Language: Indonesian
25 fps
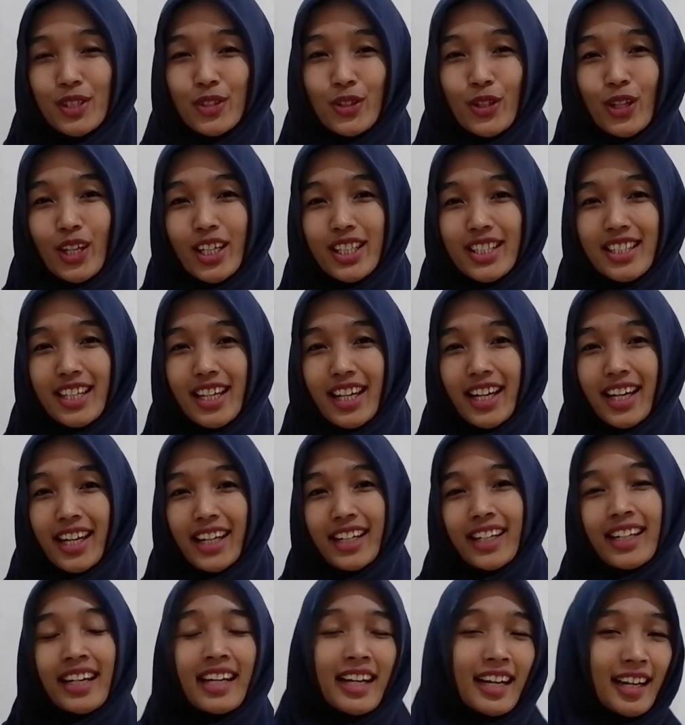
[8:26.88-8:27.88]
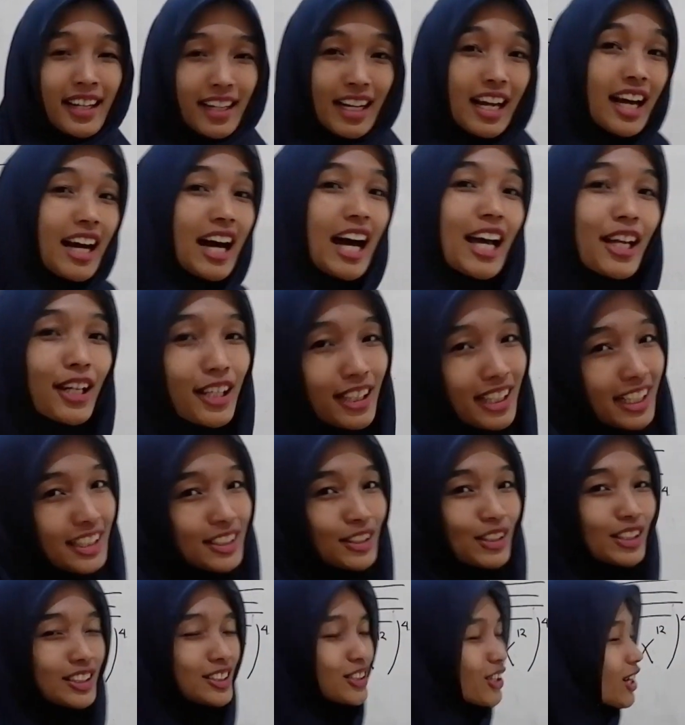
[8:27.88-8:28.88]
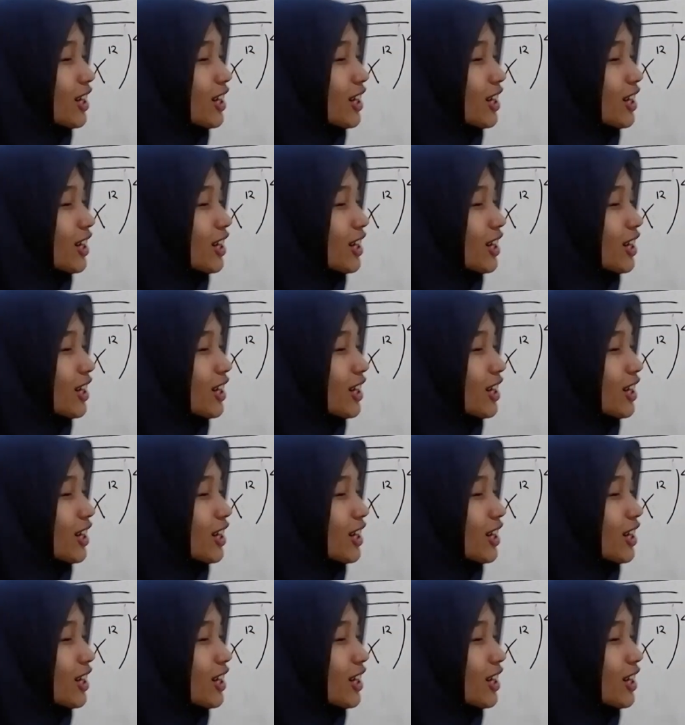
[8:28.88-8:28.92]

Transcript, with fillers: masuk OSN nah ayo kita langsung ke